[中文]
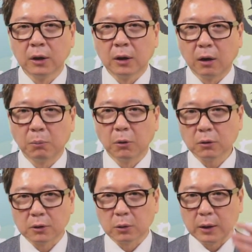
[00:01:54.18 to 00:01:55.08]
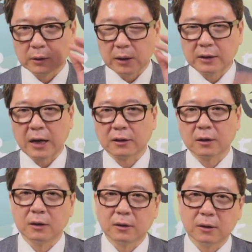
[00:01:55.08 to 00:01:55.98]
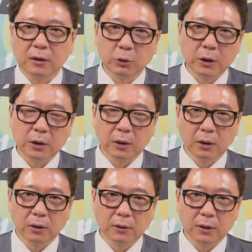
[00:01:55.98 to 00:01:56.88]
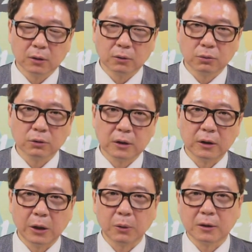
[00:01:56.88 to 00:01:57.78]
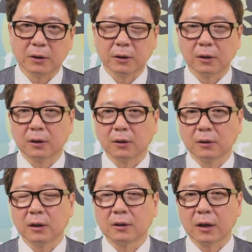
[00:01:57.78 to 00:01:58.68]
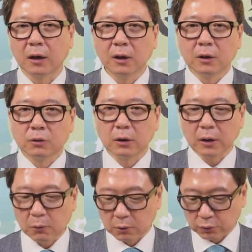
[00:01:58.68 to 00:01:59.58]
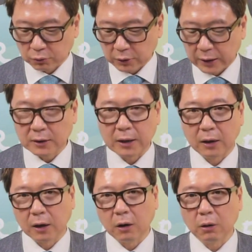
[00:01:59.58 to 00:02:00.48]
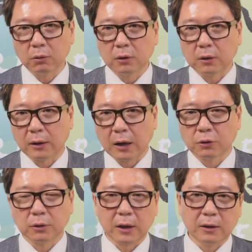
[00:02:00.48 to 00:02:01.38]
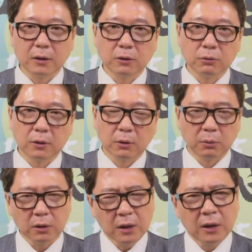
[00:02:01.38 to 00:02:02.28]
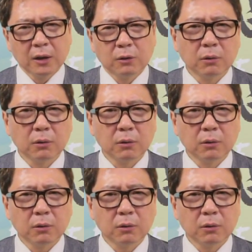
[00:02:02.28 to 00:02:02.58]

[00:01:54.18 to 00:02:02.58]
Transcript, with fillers: 哦，某种情况也是在加深你自己对呃这个数字连贯性的印象。所以当我出去演讲然后或者到哪里去讲一些数字说